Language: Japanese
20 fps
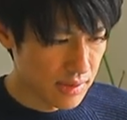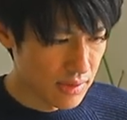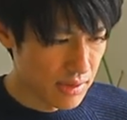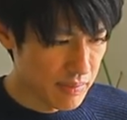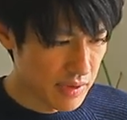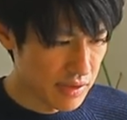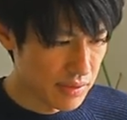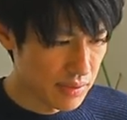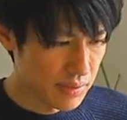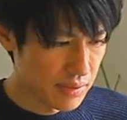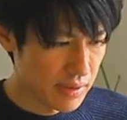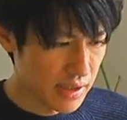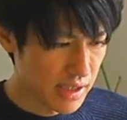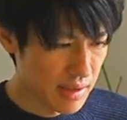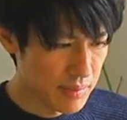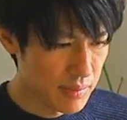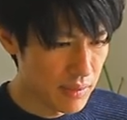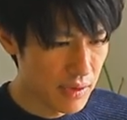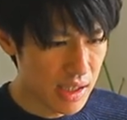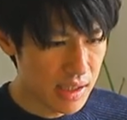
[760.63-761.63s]
やっぱりそこら
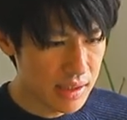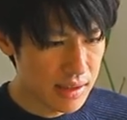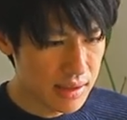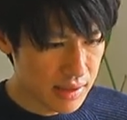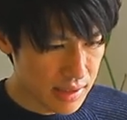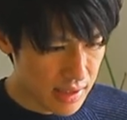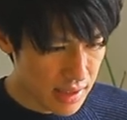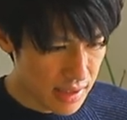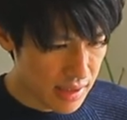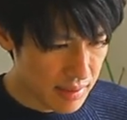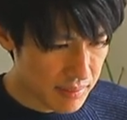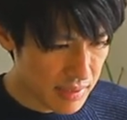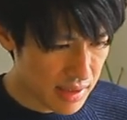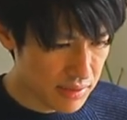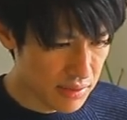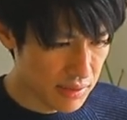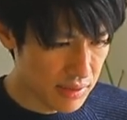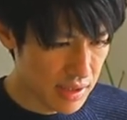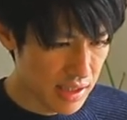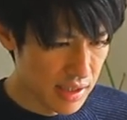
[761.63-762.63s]
辺もあって、
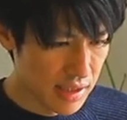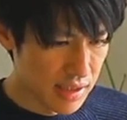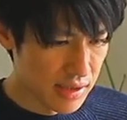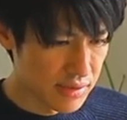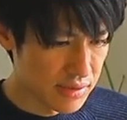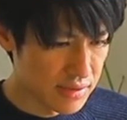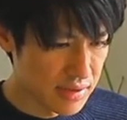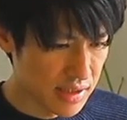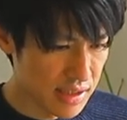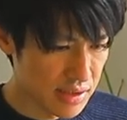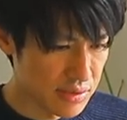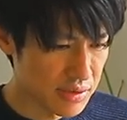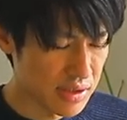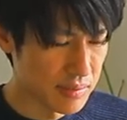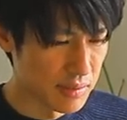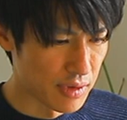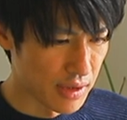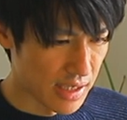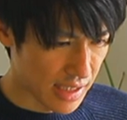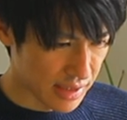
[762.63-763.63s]
まあそのね、譲らない
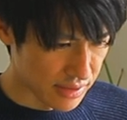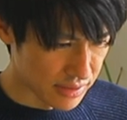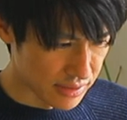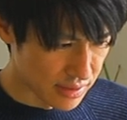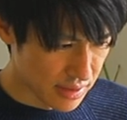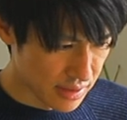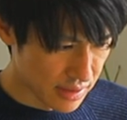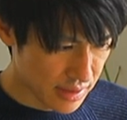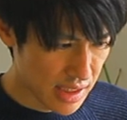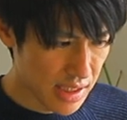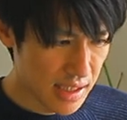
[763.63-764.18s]
時もある。